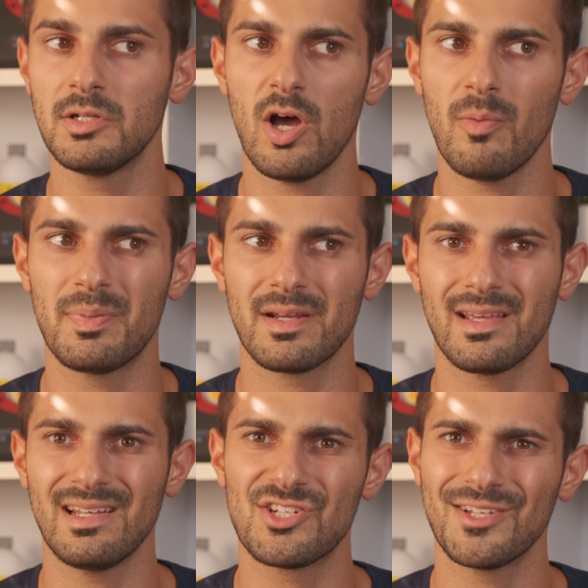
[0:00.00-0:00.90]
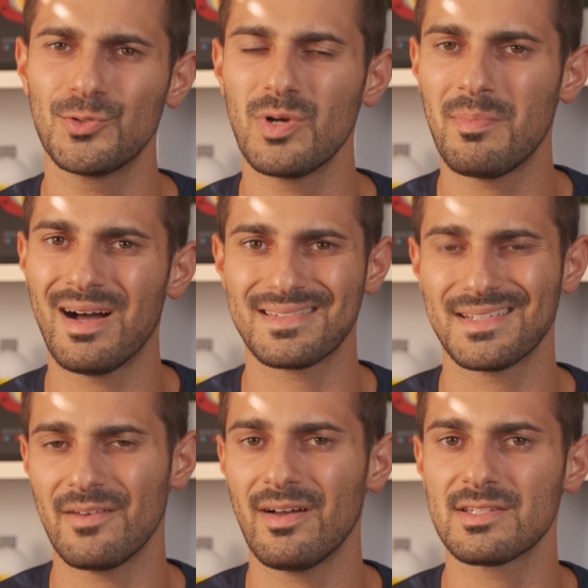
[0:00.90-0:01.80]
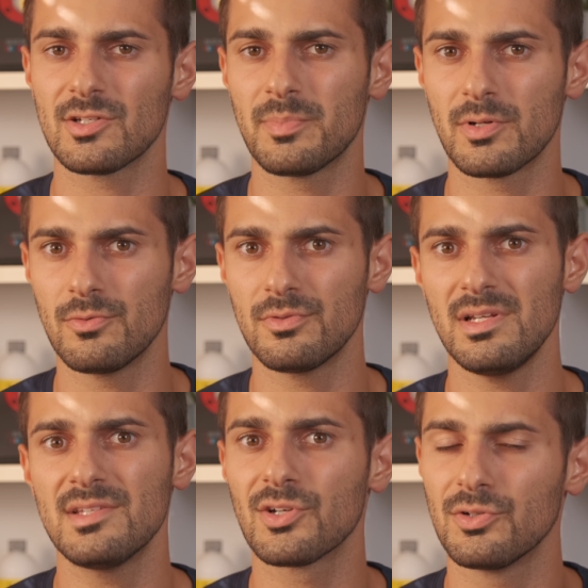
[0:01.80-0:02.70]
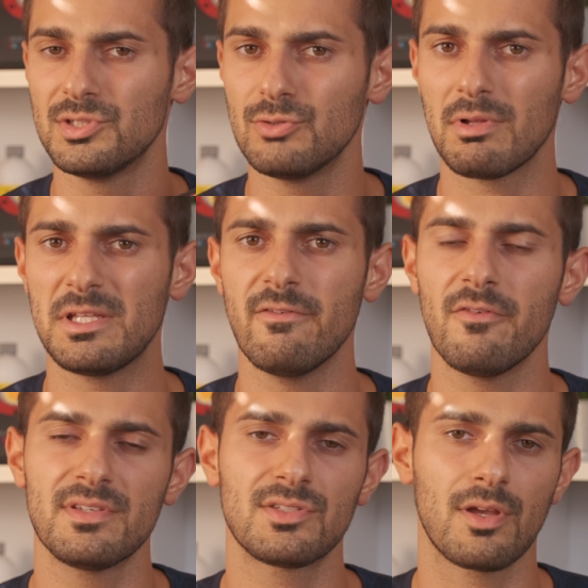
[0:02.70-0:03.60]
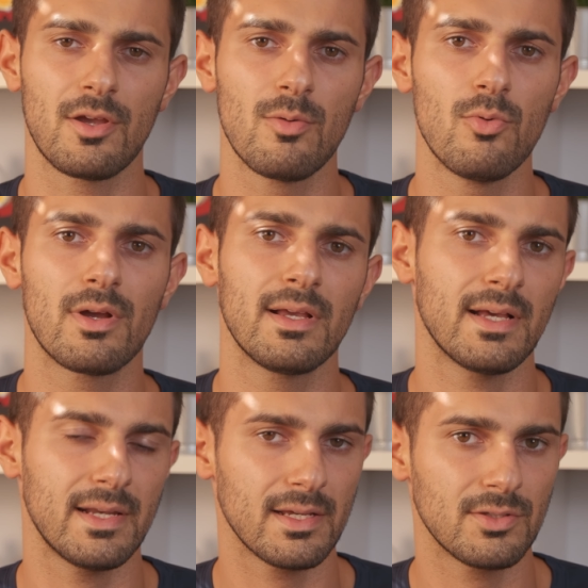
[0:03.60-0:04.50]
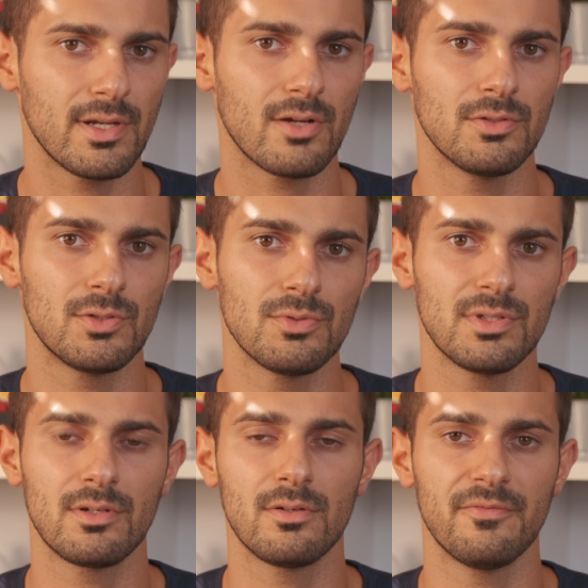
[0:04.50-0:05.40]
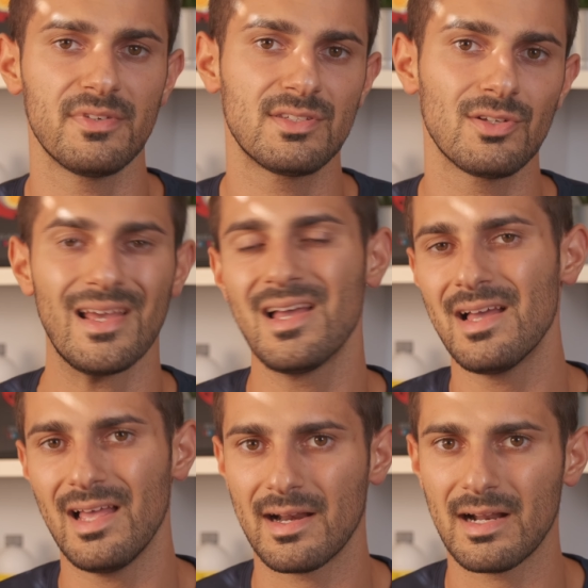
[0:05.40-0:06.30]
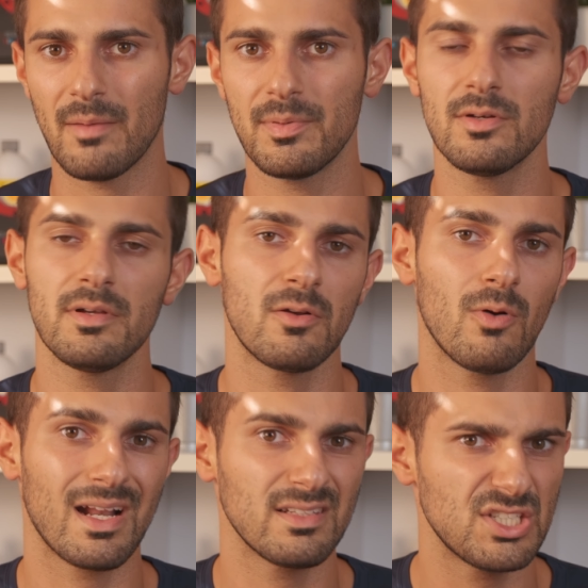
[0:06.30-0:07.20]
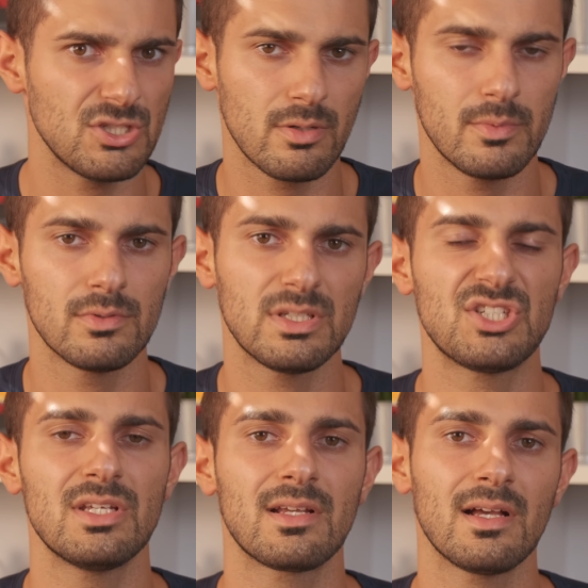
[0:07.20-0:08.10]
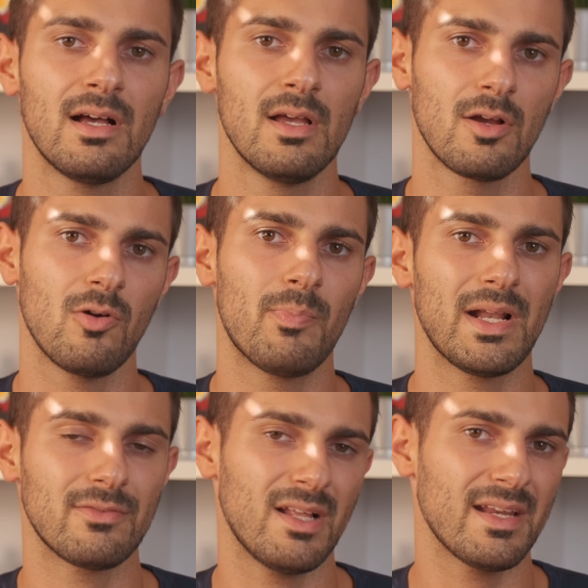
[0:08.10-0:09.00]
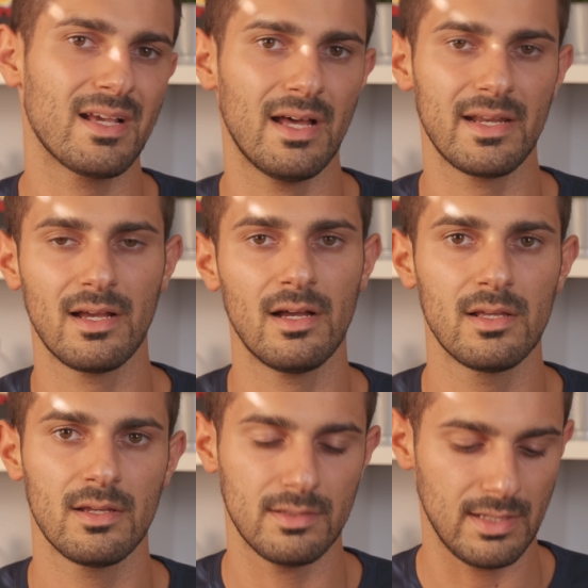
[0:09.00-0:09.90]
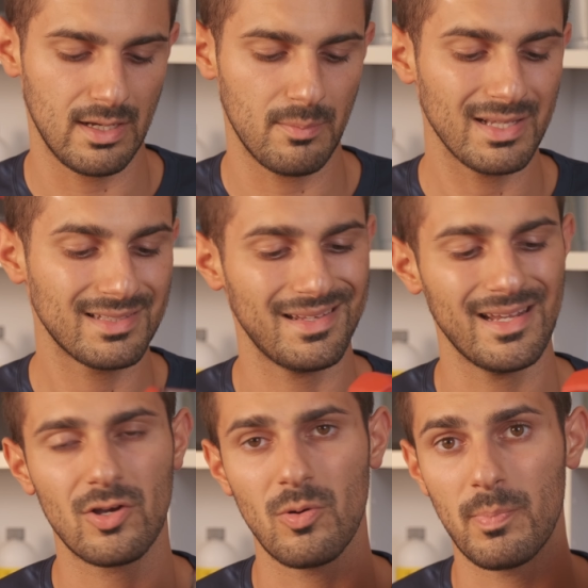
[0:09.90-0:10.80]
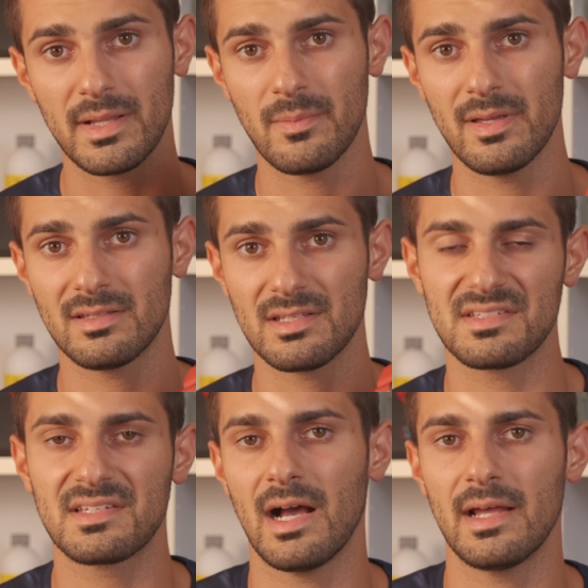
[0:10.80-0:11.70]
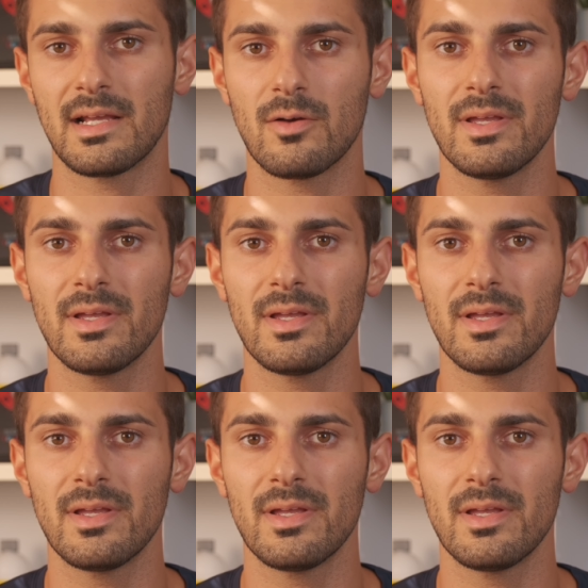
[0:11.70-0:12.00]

No, perché già due basta, ne avanzano per un utilizzo continuativo, visto che comunque il caricatore contenuto in confezione è rapido e in 45 minuti circa completa una ricarica da batteria completamente scarica.